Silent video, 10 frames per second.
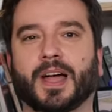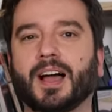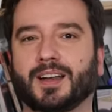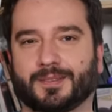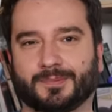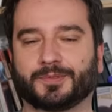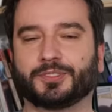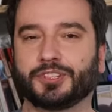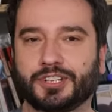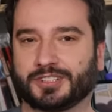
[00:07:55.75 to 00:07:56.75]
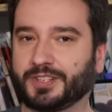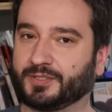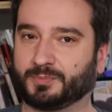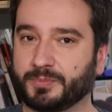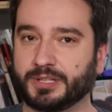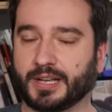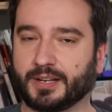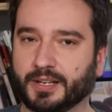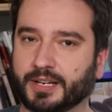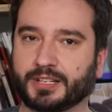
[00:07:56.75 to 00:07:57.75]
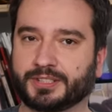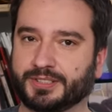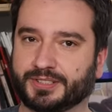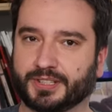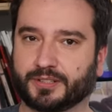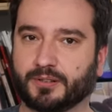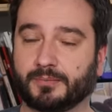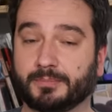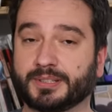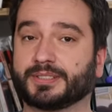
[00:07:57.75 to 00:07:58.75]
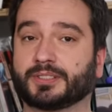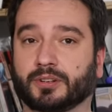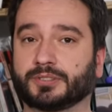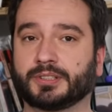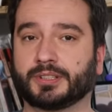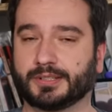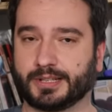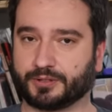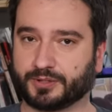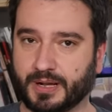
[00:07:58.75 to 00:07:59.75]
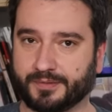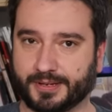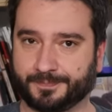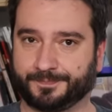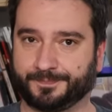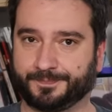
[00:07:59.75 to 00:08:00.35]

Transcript: Ale nikt nie wspomina Lecha Kaczyńskiego bez zgody Jarosława.